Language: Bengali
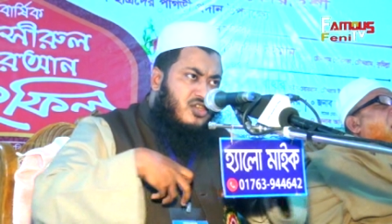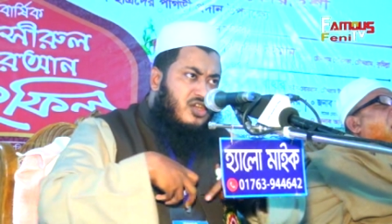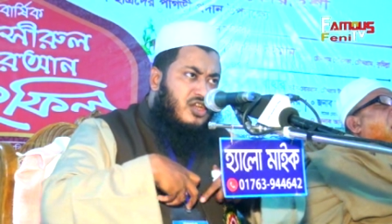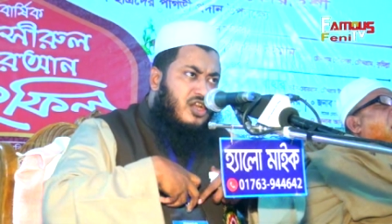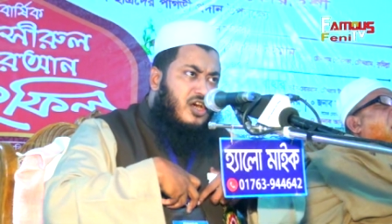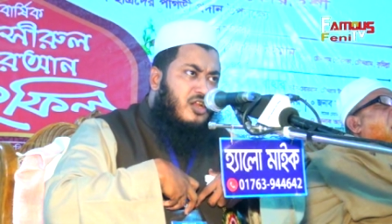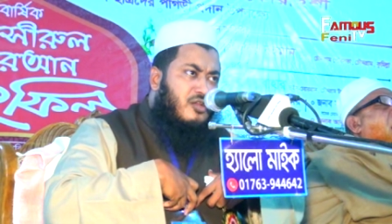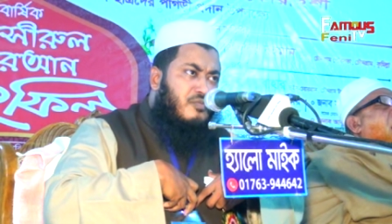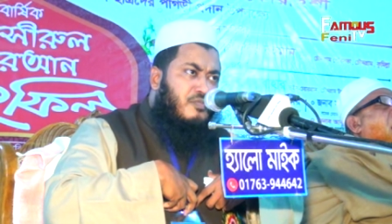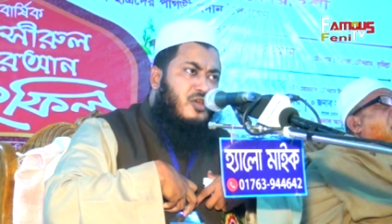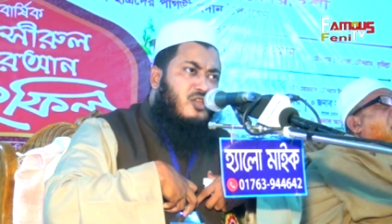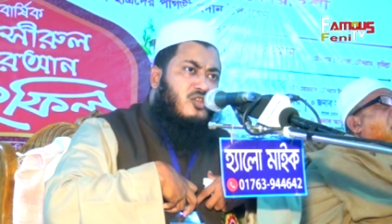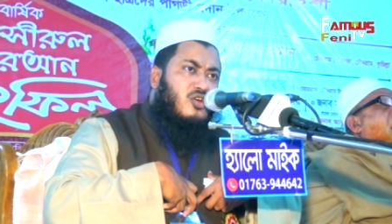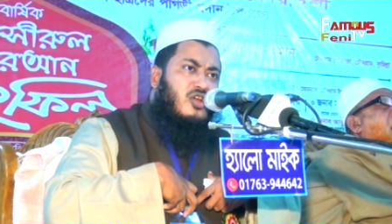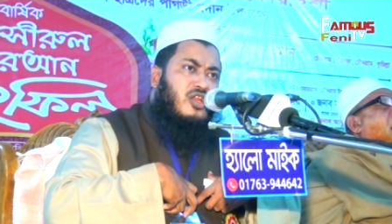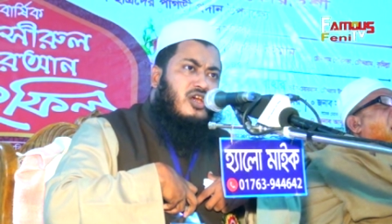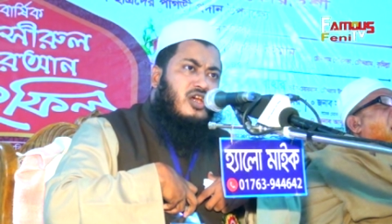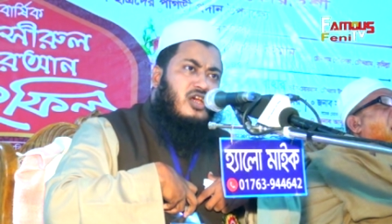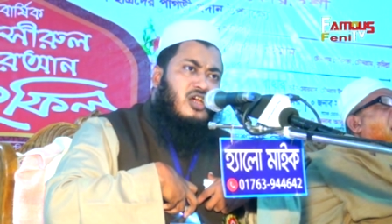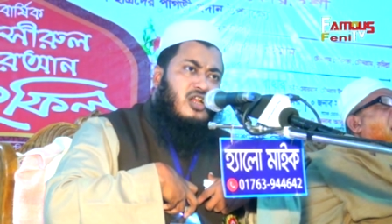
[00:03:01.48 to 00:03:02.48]
সিনার
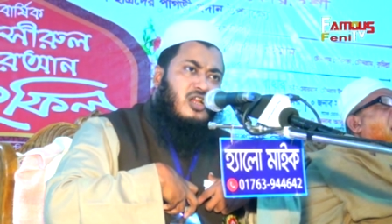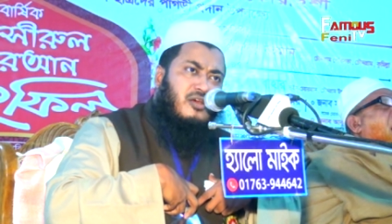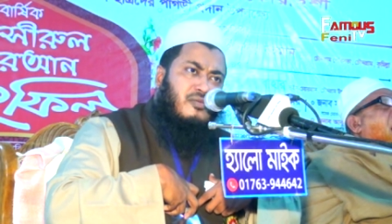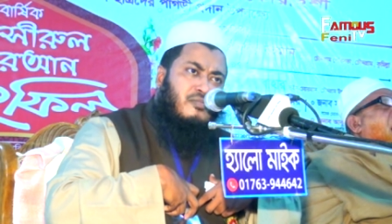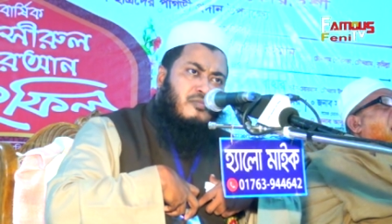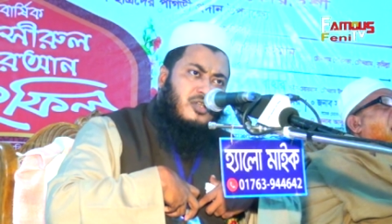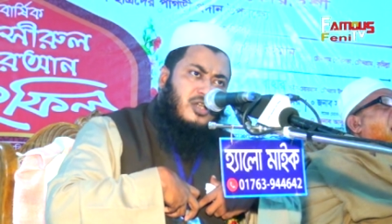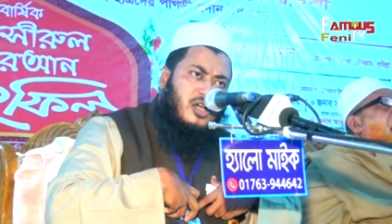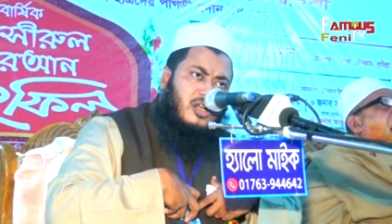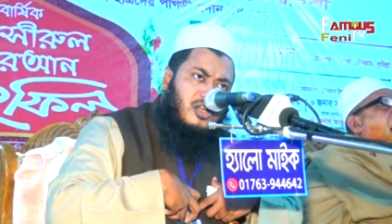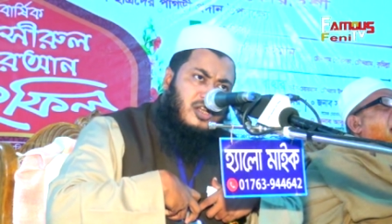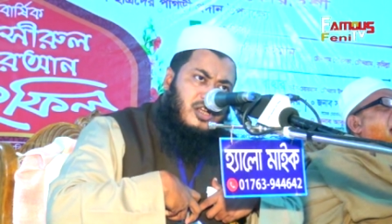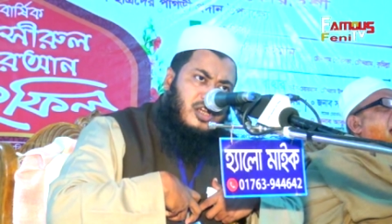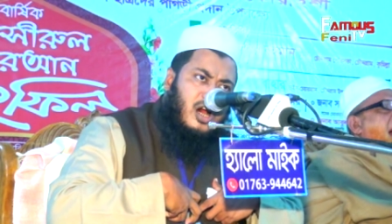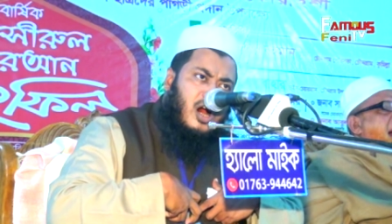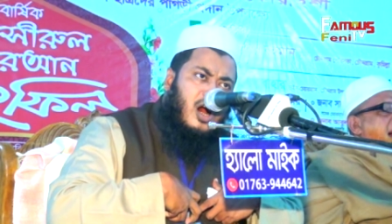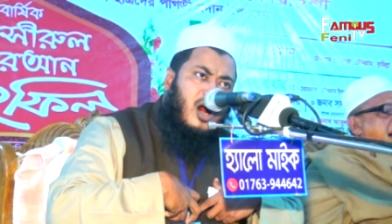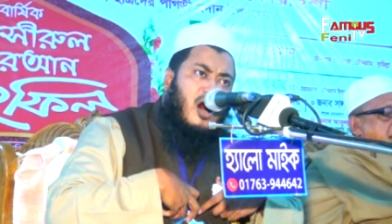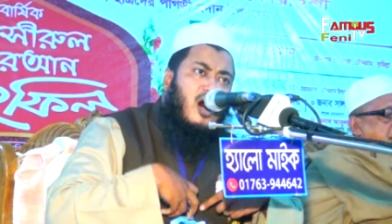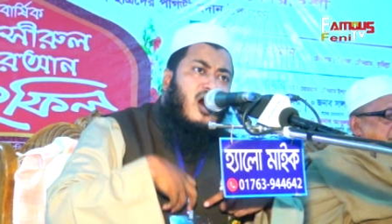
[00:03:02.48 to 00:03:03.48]
ভিতরে এলেমটা
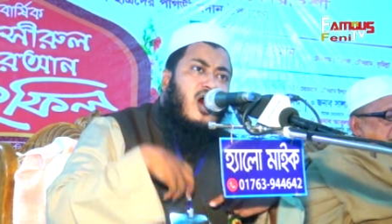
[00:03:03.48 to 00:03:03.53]
নিয়া